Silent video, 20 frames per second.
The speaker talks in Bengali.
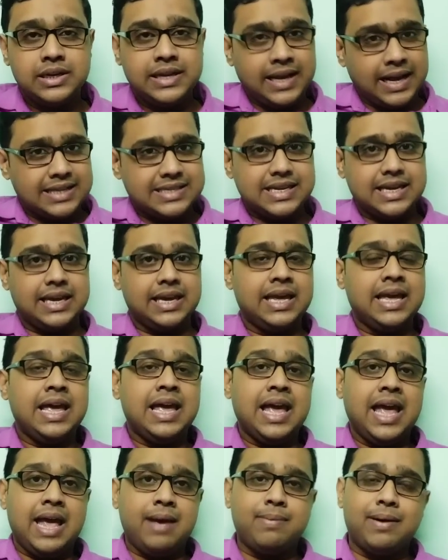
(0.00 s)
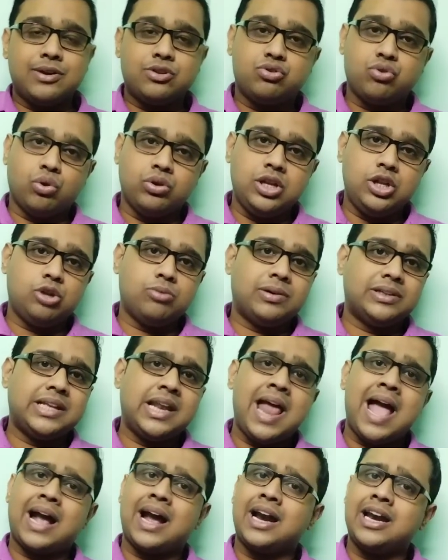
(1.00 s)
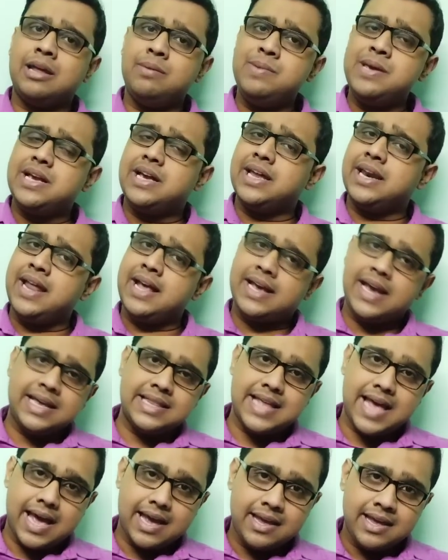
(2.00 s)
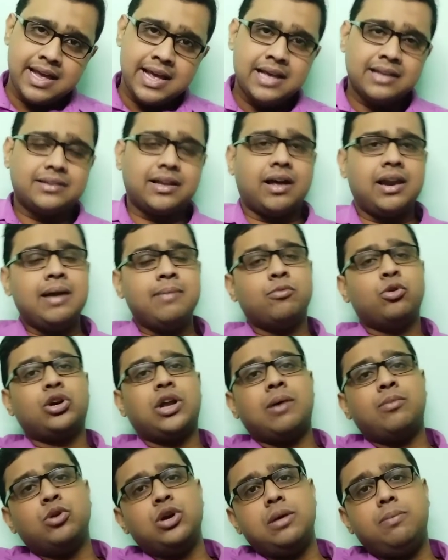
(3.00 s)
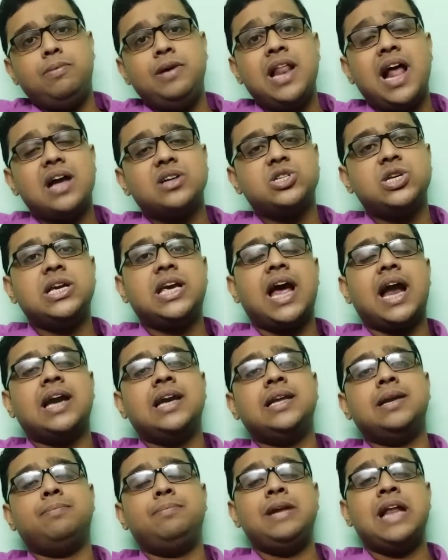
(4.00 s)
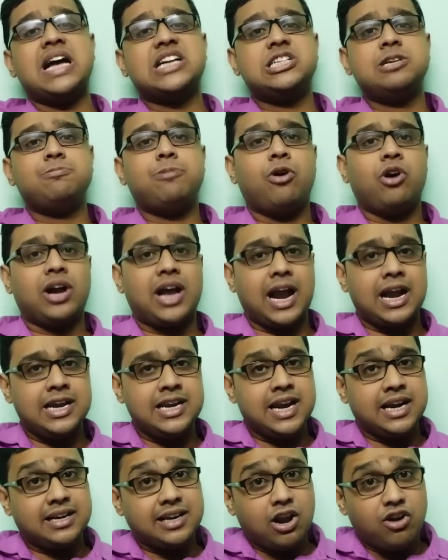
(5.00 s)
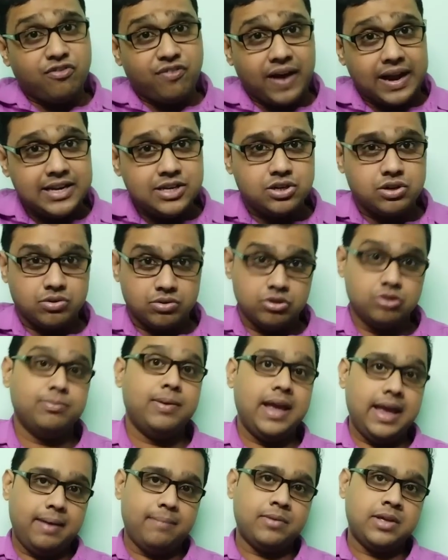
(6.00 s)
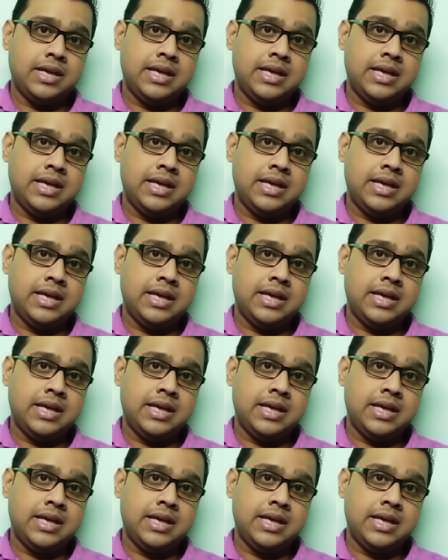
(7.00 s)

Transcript: ঠিক আছে এইবার যদি তোমাদের একাডেমিক রেখে দেয় তাহলে মোটামুটি বিরাশি ক্যান্ডি বিরাশি পাওয়া ক্যান্ডিডেটরাও ফাইট করবে